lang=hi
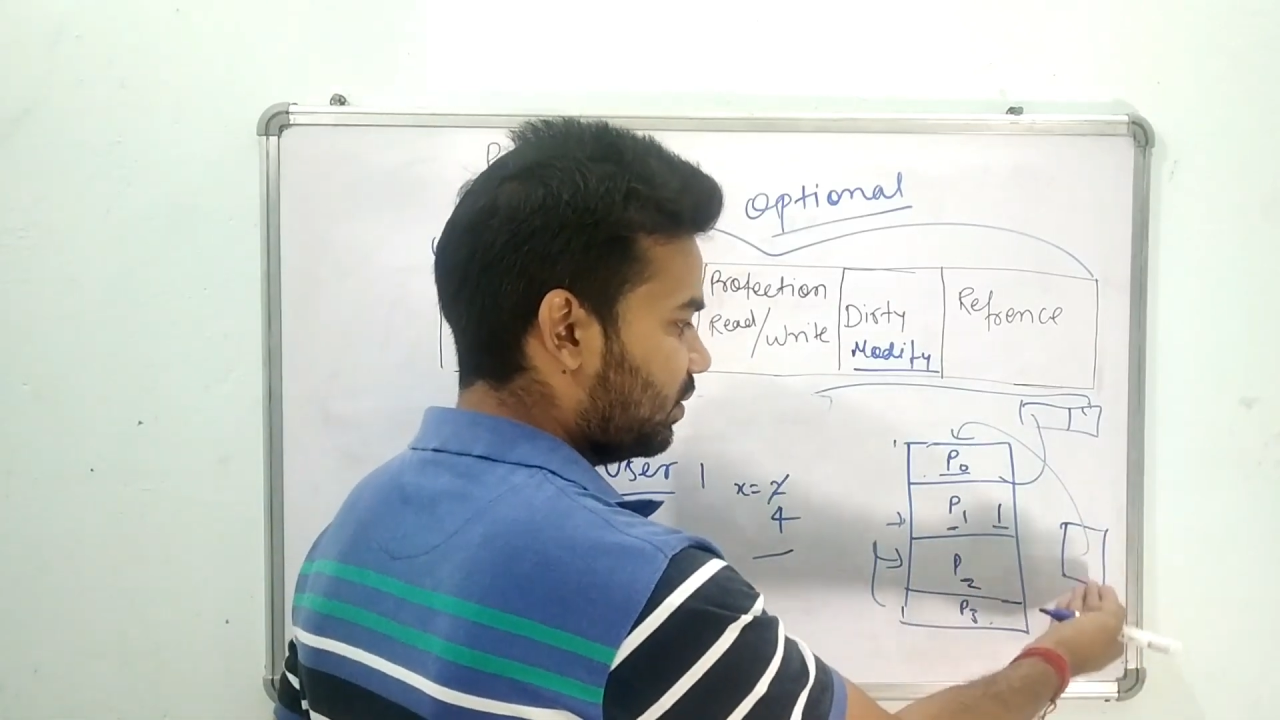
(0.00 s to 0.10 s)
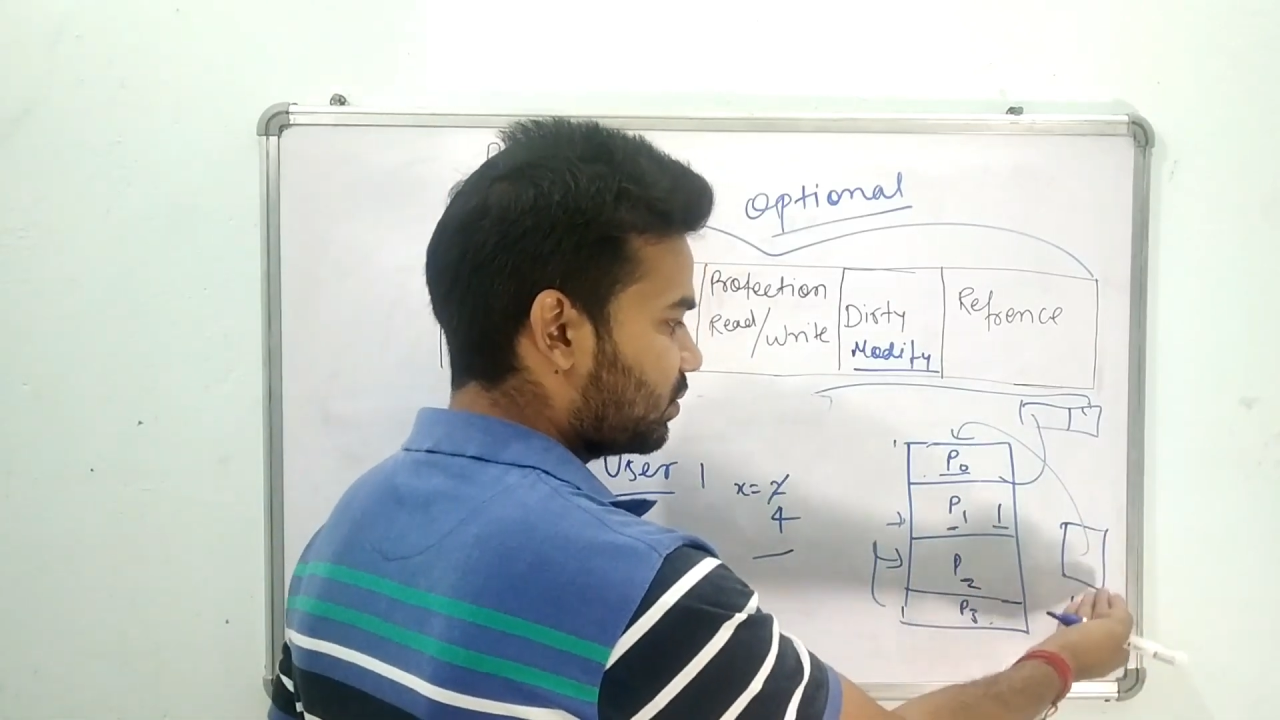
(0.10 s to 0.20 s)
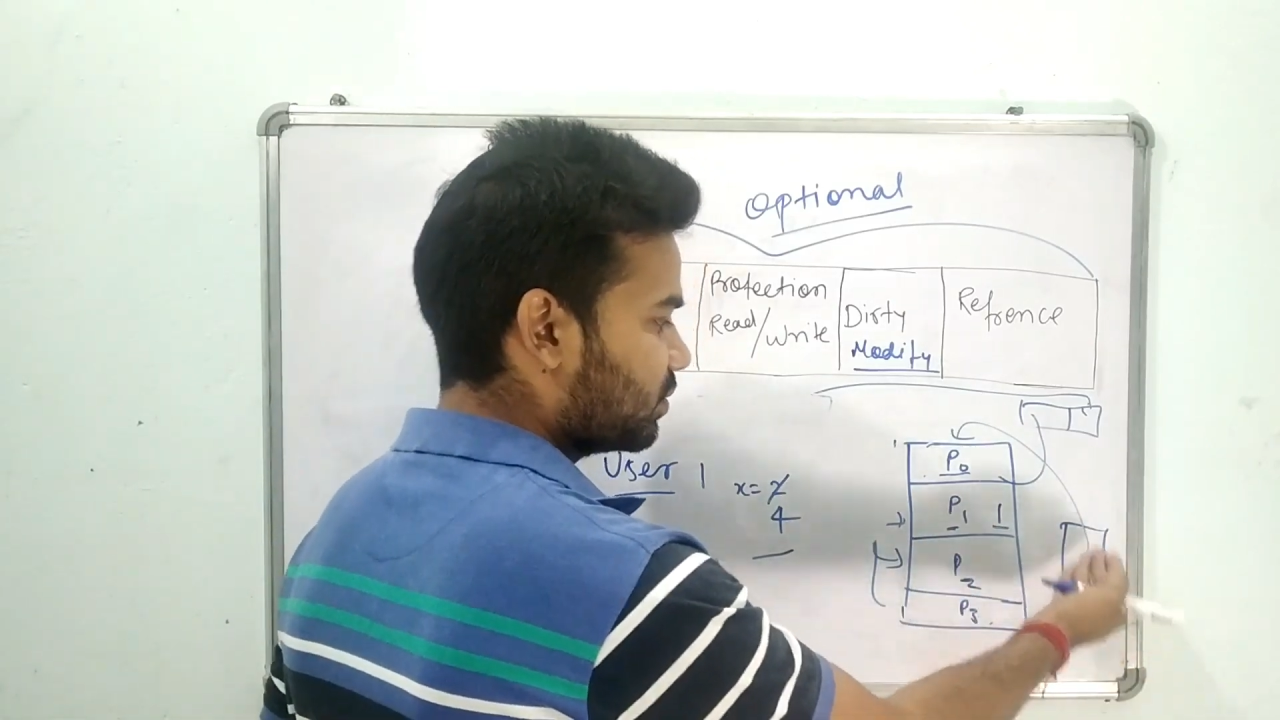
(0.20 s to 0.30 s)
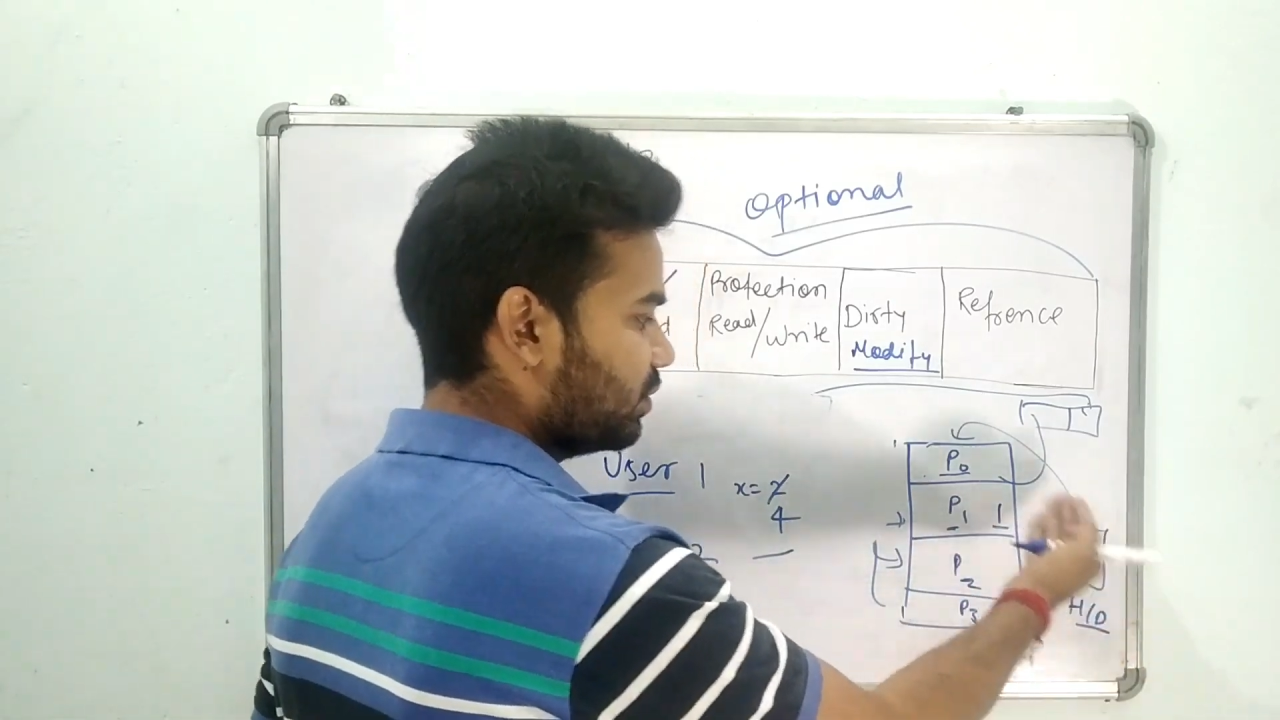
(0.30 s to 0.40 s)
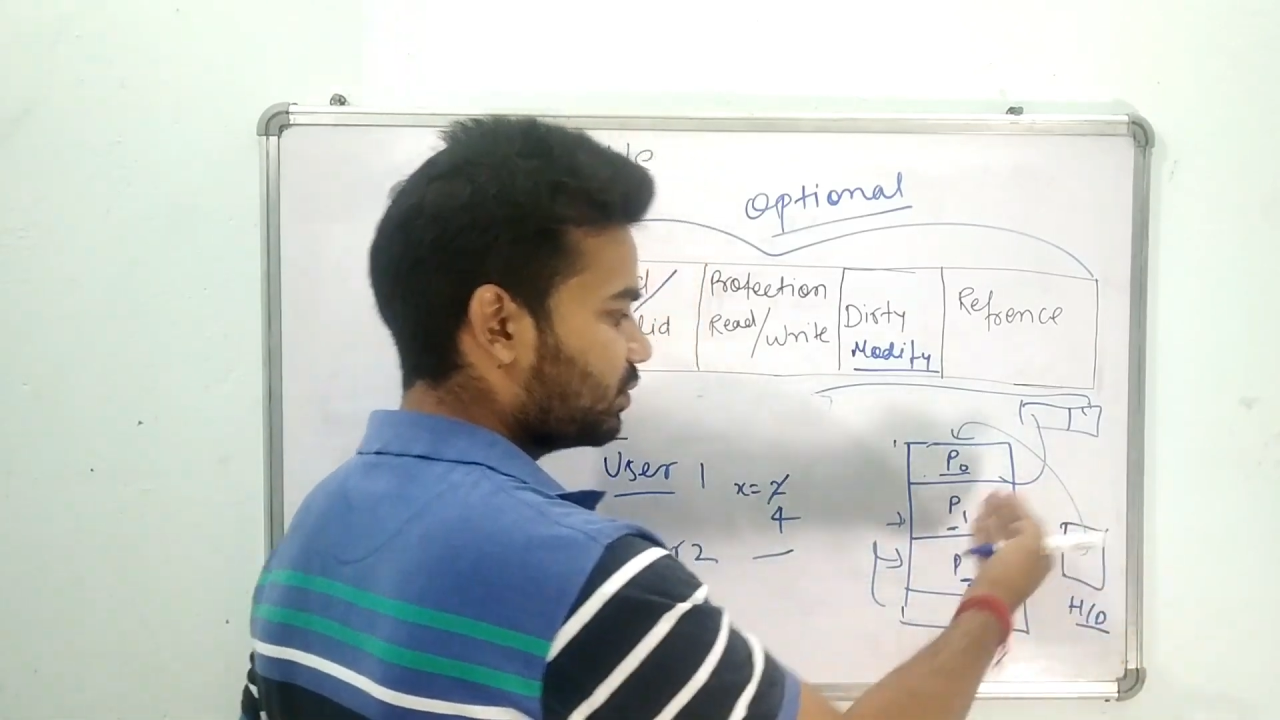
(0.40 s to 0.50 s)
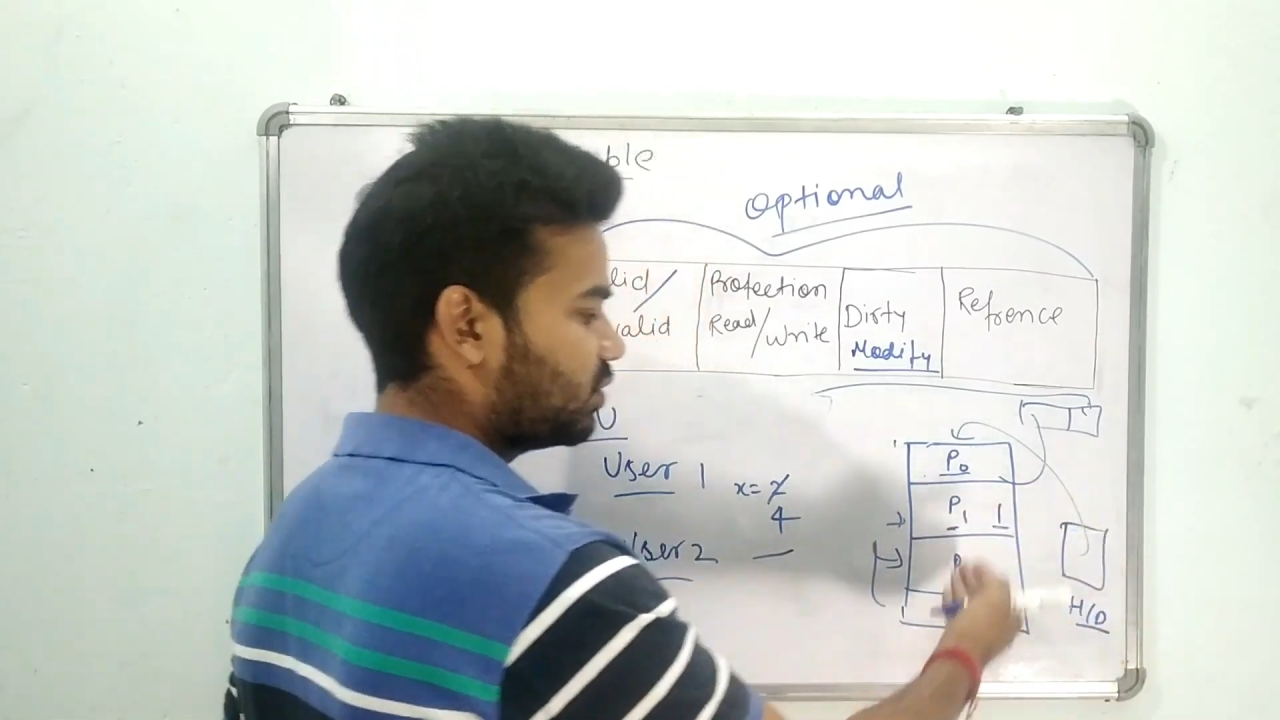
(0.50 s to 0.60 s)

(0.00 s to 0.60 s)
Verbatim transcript: हैं और उसको